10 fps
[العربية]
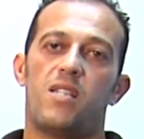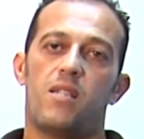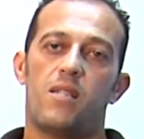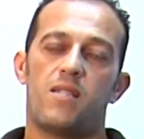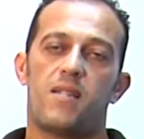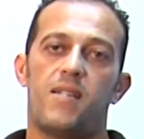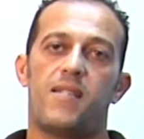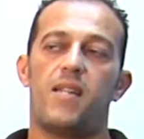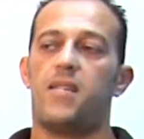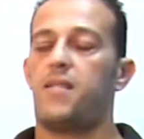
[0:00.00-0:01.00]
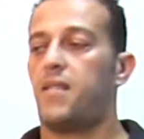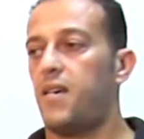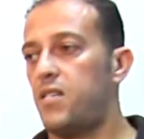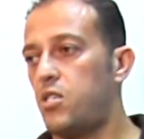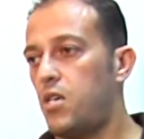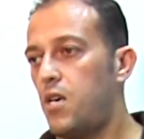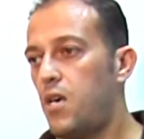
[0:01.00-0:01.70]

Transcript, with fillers: عن نظرية الإنتاج